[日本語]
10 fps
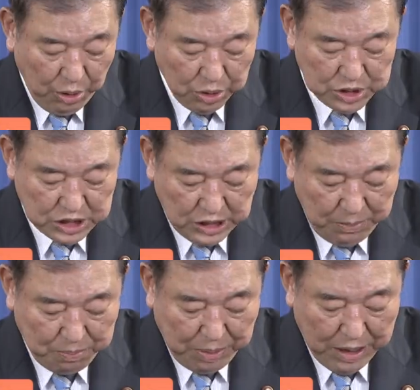来月
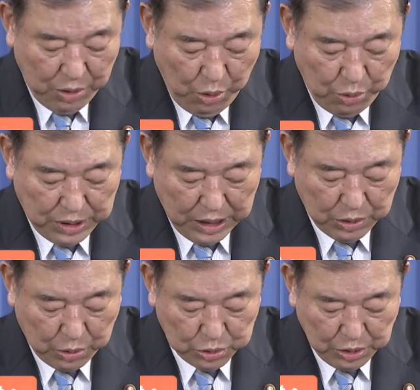27日に
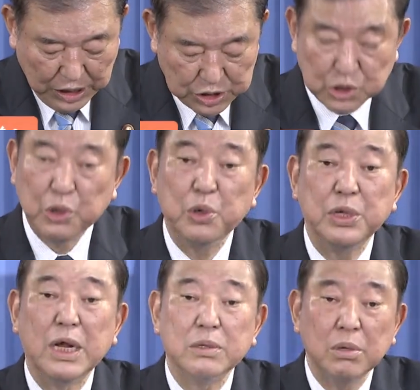総選挙を実
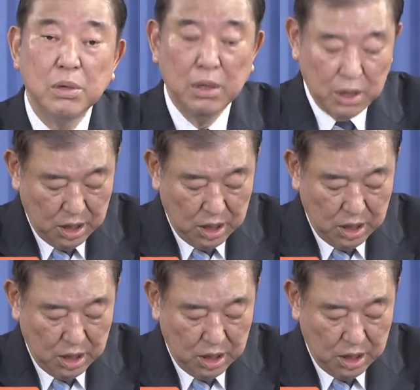施したいと